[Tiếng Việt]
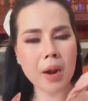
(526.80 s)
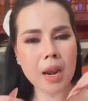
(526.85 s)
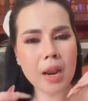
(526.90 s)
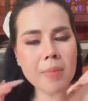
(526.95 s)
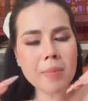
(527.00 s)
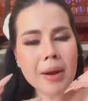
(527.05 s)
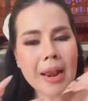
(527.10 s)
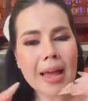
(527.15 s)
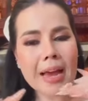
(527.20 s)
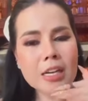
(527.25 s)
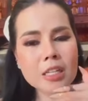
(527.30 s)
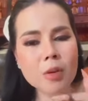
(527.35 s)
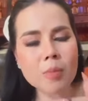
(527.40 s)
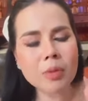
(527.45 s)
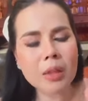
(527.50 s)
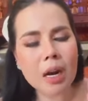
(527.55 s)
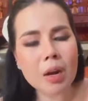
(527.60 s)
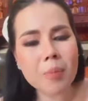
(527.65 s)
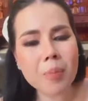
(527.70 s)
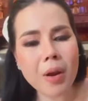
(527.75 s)
và lâm la khi
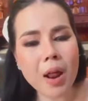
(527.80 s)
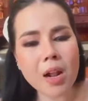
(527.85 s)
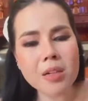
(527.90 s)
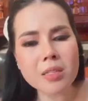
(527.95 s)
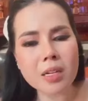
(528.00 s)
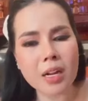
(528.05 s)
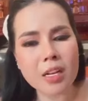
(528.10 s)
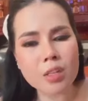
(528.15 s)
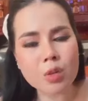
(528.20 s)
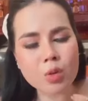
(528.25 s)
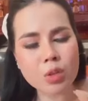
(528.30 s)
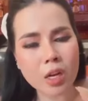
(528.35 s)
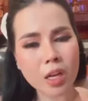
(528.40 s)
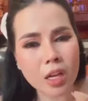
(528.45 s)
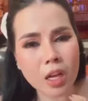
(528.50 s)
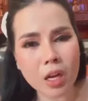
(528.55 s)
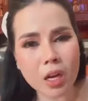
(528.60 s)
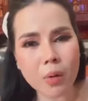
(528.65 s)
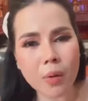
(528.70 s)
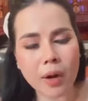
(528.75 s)
nhom trâu đo sẩy xuống
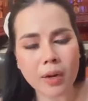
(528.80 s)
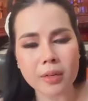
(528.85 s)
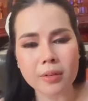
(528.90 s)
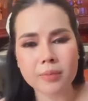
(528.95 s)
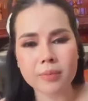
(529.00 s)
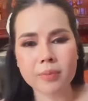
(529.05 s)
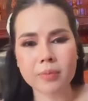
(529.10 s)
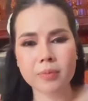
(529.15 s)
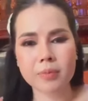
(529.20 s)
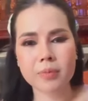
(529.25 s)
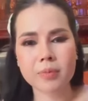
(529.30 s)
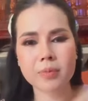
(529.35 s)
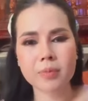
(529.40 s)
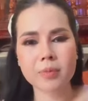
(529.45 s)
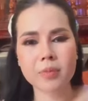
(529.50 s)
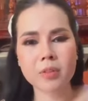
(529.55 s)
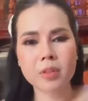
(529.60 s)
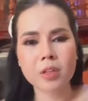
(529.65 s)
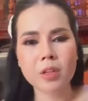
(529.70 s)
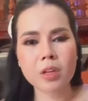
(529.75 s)
đây cái quạt
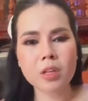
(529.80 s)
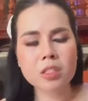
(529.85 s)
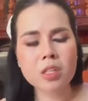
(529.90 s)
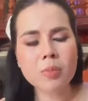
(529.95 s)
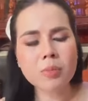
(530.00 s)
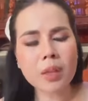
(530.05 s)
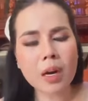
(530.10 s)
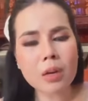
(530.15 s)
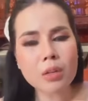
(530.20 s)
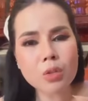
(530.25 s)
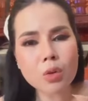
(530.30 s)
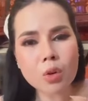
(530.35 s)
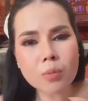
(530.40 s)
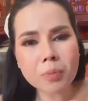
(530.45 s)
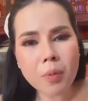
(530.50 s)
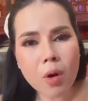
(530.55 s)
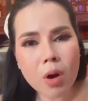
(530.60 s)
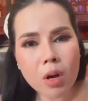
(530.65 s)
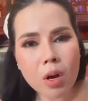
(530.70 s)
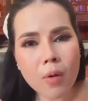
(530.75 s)
khi nhom trâu
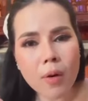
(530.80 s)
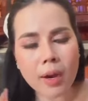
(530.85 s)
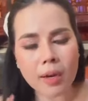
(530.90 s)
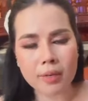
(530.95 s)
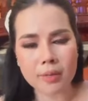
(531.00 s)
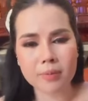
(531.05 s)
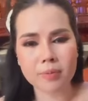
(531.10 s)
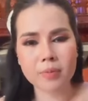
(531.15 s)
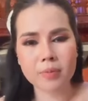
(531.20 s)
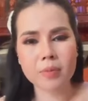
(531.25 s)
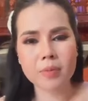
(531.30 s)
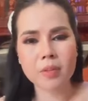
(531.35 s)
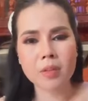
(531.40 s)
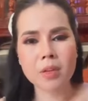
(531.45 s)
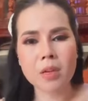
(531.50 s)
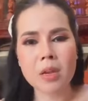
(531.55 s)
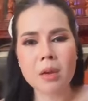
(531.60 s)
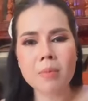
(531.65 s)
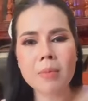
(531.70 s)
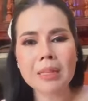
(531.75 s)
chuôn po quạt
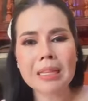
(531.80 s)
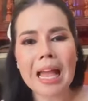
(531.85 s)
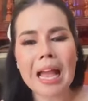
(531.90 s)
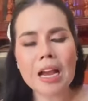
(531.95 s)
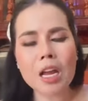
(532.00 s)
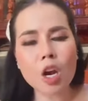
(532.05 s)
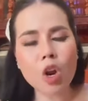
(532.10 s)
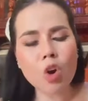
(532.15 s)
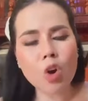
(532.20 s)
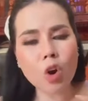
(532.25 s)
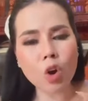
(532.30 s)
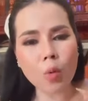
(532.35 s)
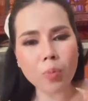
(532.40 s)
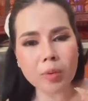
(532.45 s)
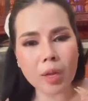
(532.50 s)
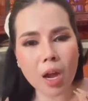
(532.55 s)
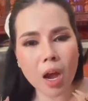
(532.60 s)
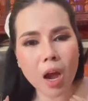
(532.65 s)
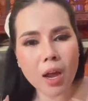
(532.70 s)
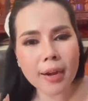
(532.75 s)
mình thang khăn nông cả độc
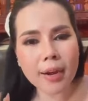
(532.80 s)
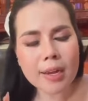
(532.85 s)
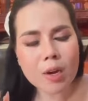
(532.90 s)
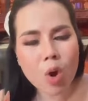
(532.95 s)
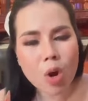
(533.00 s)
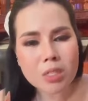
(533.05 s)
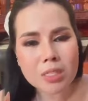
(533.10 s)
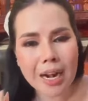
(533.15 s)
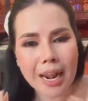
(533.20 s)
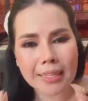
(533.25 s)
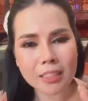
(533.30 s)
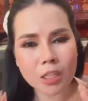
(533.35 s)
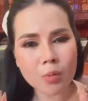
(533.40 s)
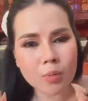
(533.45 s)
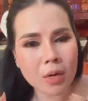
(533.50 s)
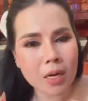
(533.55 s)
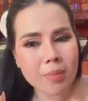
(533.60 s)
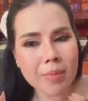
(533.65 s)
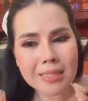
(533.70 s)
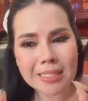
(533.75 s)
từng on nâng con sải
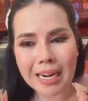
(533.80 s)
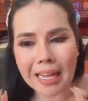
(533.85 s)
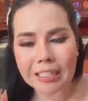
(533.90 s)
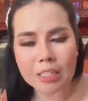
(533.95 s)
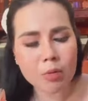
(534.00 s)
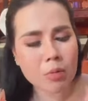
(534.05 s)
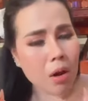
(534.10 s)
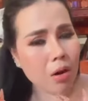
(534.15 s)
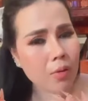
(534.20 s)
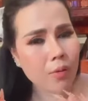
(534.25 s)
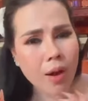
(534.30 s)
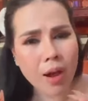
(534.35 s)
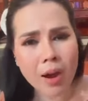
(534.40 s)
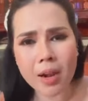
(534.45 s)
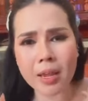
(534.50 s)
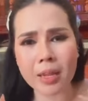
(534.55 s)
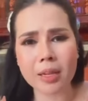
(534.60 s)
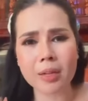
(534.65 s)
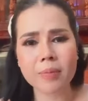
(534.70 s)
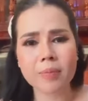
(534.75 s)
nhom rư mà sải nhom nhọt khó
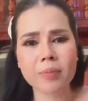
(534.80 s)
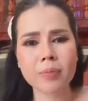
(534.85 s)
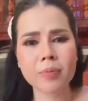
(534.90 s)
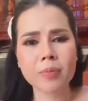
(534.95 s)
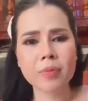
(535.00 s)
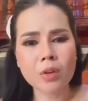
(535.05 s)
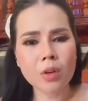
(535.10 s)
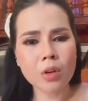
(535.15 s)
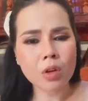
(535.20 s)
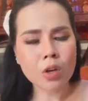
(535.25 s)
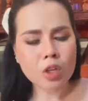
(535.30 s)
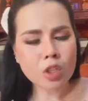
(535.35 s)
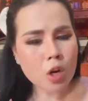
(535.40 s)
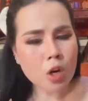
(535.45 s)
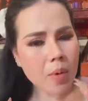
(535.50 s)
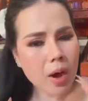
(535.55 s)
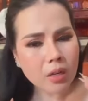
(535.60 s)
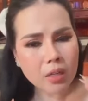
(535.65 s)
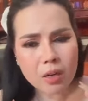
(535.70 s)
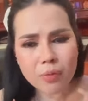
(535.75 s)
này khi
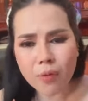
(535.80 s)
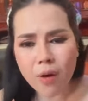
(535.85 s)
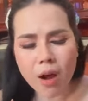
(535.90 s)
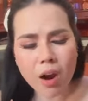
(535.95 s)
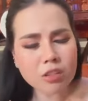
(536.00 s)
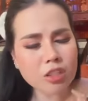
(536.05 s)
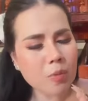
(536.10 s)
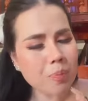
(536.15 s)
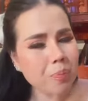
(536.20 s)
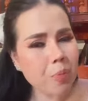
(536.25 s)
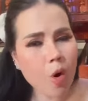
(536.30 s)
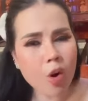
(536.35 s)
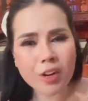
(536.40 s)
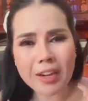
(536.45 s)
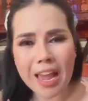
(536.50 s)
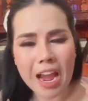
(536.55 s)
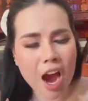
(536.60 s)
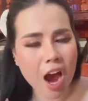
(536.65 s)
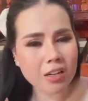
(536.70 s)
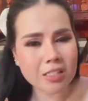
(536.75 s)
nhom ọt khó chậm
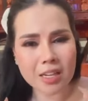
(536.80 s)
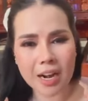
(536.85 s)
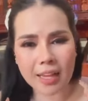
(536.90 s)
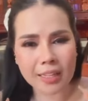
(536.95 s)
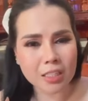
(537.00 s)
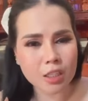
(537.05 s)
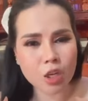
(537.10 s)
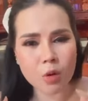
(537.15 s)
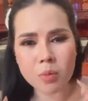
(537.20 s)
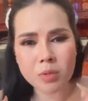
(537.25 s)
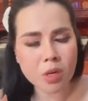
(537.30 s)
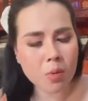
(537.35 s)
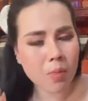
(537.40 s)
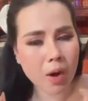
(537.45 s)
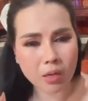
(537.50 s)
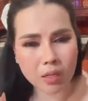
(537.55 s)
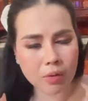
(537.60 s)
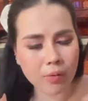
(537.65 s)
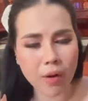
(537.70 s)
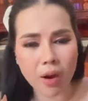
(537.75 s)
buôn nè ọt sải khi
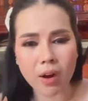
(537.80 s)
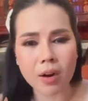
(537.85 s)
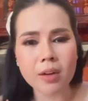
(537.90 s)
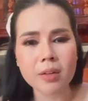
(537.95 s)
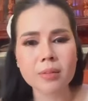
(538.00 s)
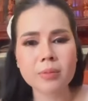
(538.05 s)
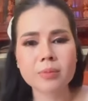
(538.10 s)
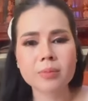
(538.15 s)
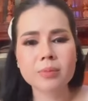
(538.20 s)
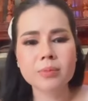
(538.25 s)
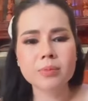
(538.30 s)
nhom ọt khó